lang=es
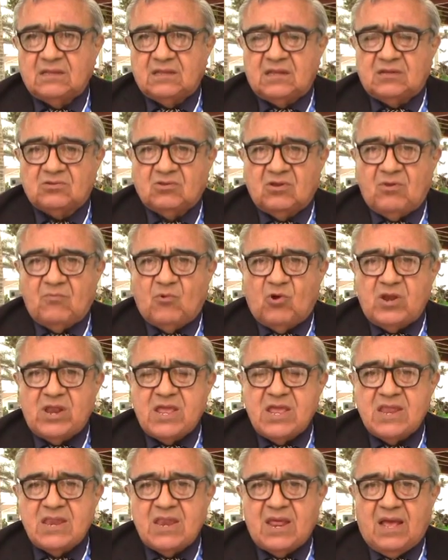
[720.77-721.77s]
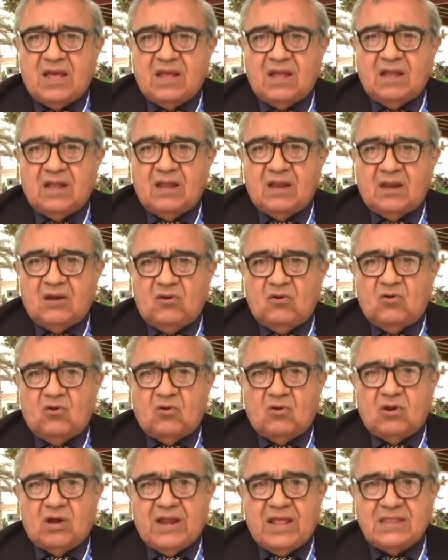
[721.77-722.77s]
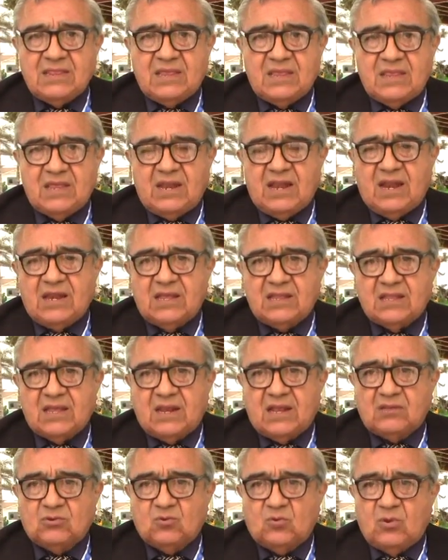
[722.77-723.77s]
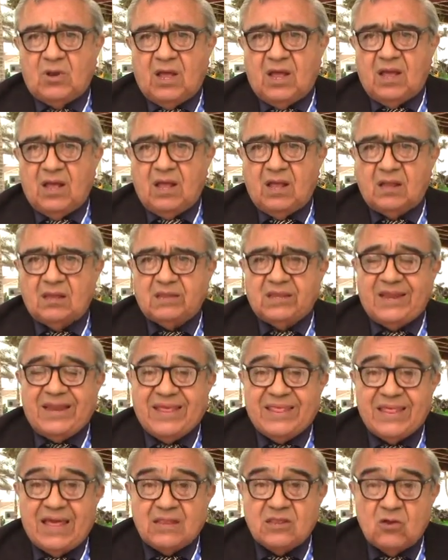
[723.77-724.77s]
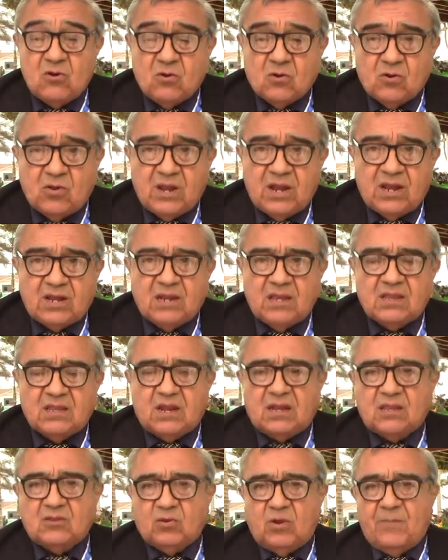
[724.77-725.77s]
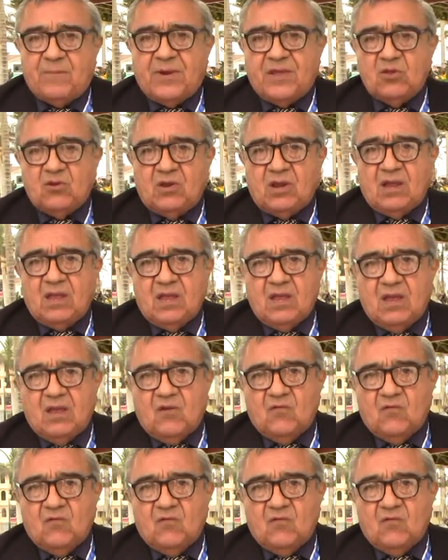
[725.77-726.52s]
Tirso de Molina, los grandes de la literatura, de la edad de oro de la literatura española,